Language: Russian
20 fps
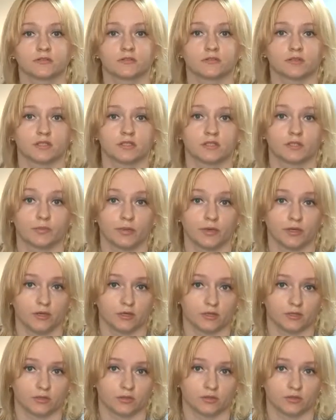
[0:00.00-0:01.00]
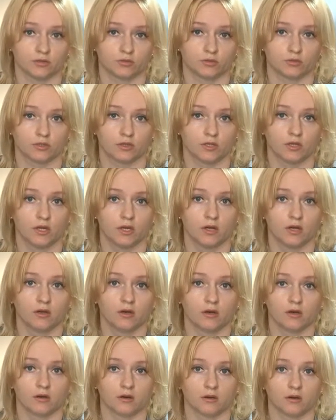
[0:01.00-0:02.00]
развивается пригородная зона.
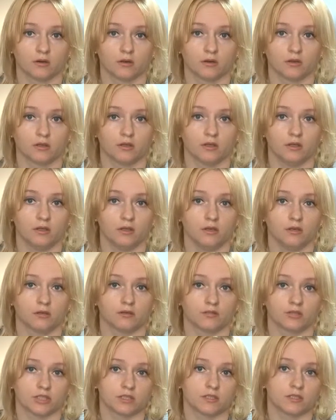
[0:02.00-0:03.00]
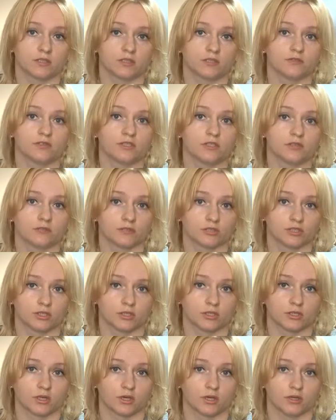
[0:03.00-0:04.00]
А, и, в частности,
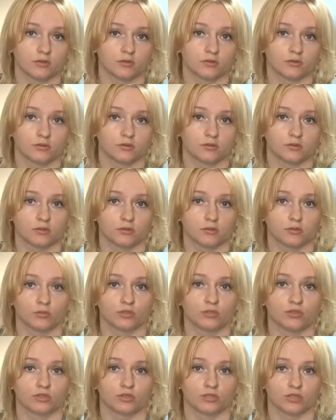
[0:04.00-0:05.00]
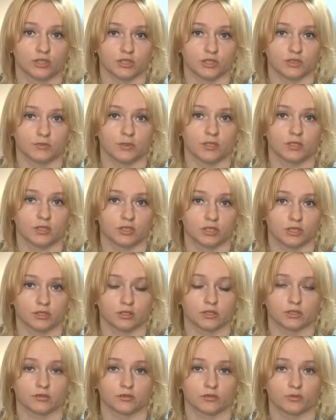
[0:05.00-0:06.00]
Всеволожский район, э, большая часть
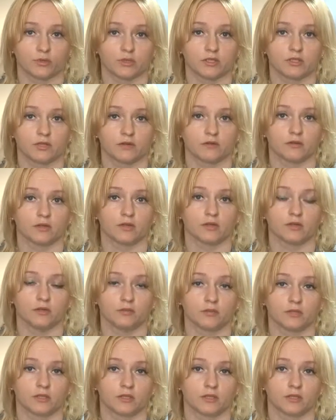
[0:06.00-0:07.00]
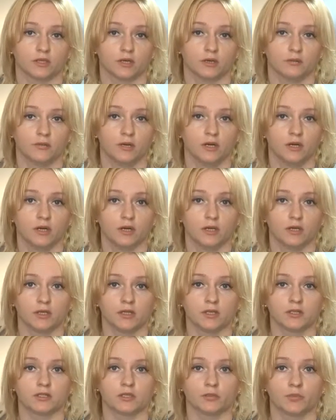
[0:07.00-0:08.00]
предложений, которые представлены именно там.
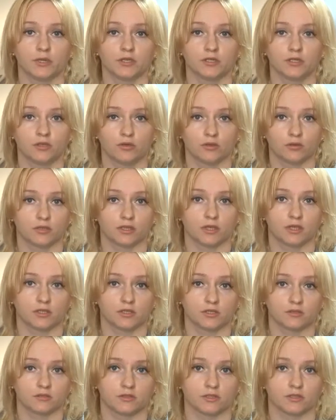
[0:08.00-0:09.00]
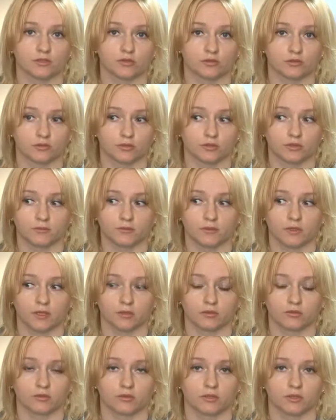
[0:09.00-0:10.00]
Есть определенные активные зоны,
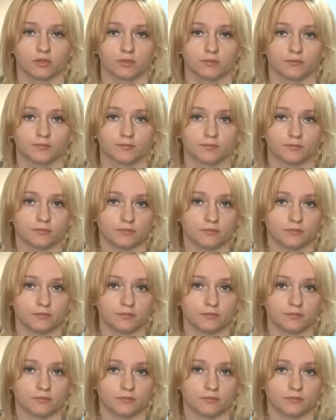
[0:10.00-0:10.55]
которые